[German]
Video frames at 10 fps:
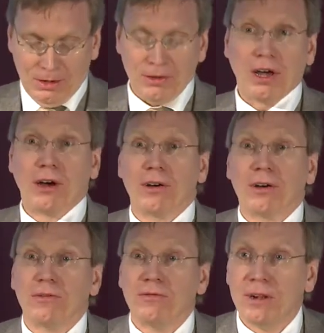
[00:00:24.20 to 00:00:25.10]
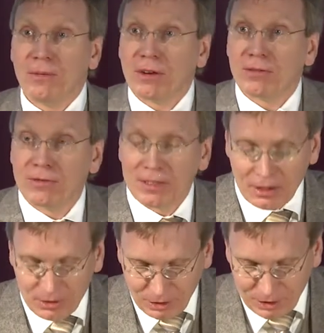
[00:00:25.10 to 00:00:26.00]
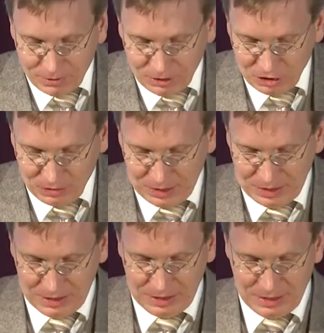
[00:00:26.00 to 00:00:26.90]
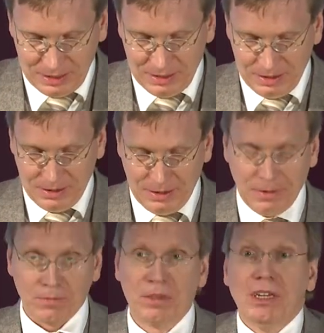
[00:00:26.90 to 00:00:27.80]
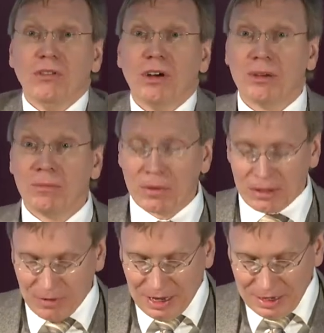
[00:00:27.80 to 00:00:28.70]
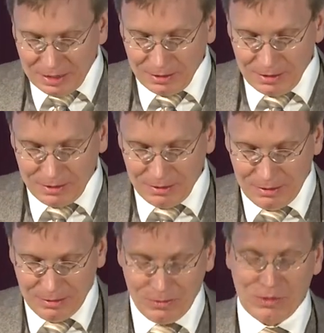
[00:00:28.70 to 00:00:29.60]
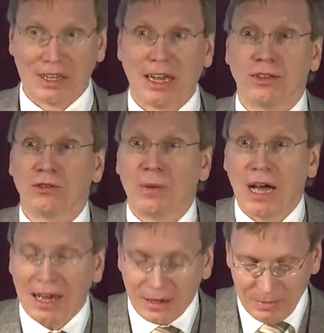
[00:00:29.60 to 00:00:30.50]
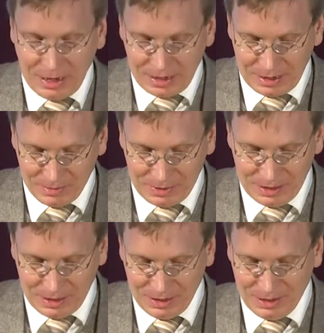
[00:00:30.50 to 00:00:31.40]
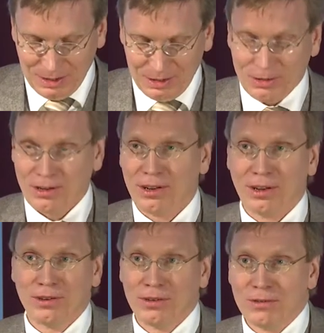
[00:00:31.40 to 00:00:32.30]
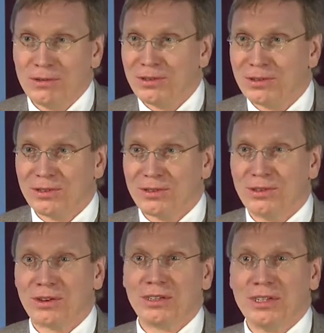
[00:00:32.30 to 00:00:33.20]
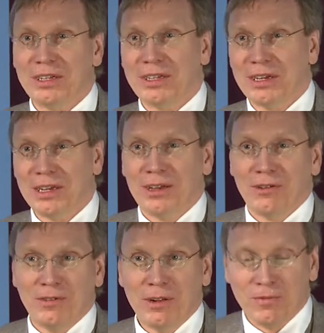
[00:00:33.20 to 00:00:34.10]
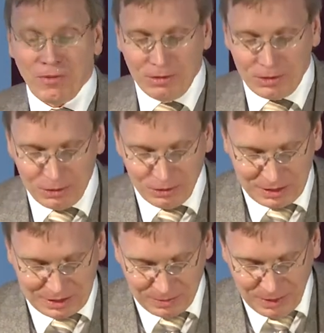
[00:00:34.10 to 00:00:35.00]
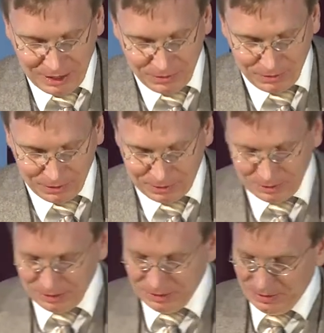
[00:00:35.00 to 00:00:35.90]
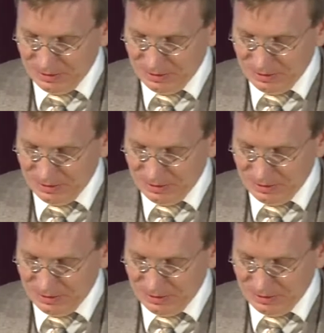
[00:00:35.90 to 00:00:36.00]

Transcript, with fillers: Und auch Film auf Celluloid verschwindet. Nicht nur im Privaten, wo es keine Super 8 mehr gibt, sondern höchstens noch die Filmfunktion des Smartphones,